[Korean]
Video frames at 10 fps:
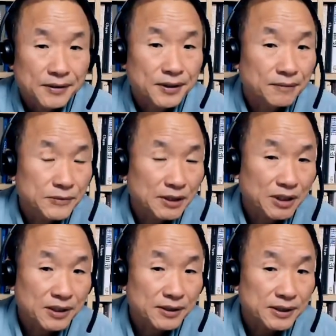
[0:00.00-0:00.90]
지금
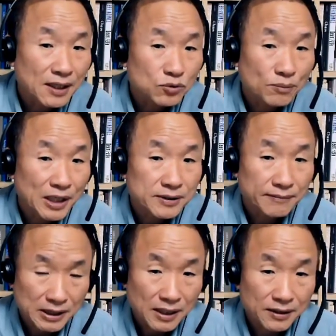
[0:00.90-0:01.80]
여러분들 경제학 좀 아는
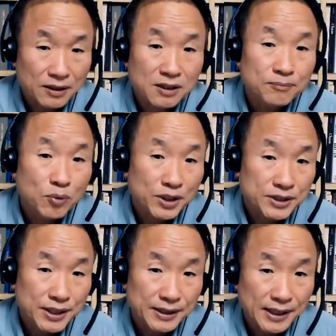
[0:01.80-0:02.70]
사람들 다할 거예요. 근본이
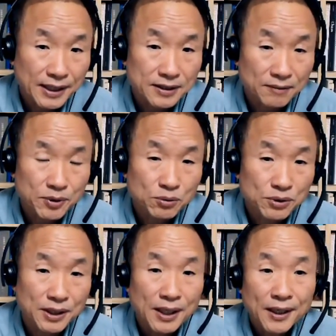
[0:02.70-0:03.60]
이제 이야기하잖아요.
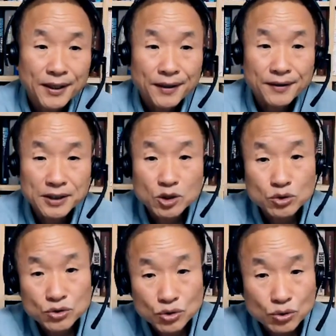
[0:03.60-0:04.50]
미국이 그
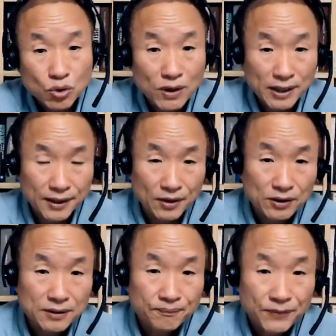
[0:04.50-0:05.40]
기축통화라
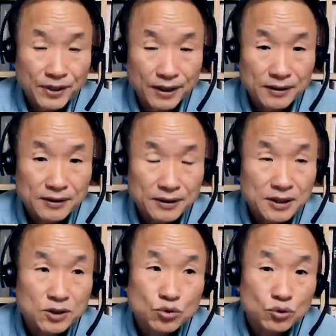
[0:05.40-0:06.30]
그래요. 예.
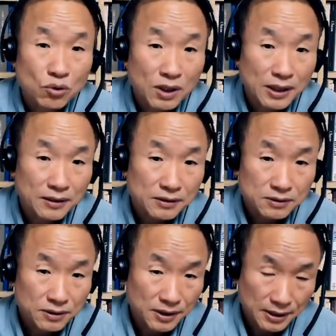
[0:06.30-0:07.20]
기축통화라는
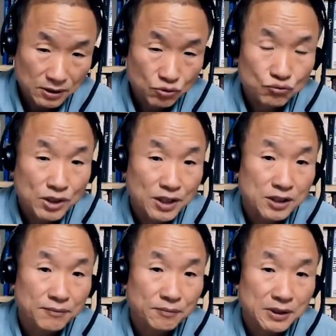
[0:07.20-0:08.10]
정확히 중요한
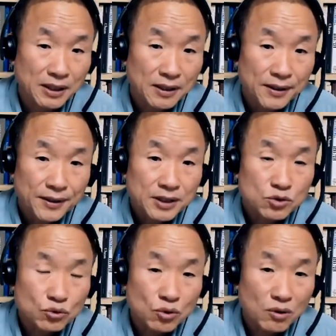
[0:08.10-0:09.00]
개념입니다.
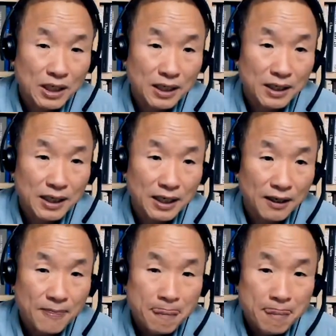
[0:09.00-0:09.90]

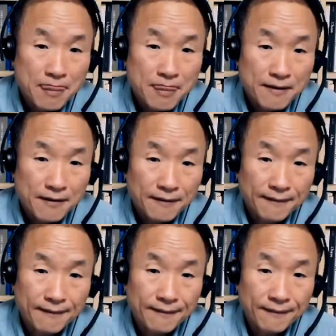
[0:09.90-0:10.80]
기축통화가,
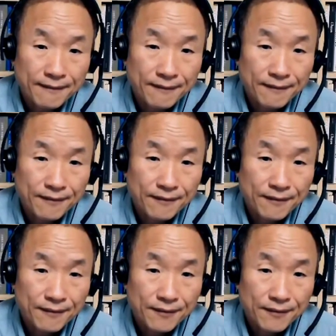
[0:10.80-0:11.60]
어,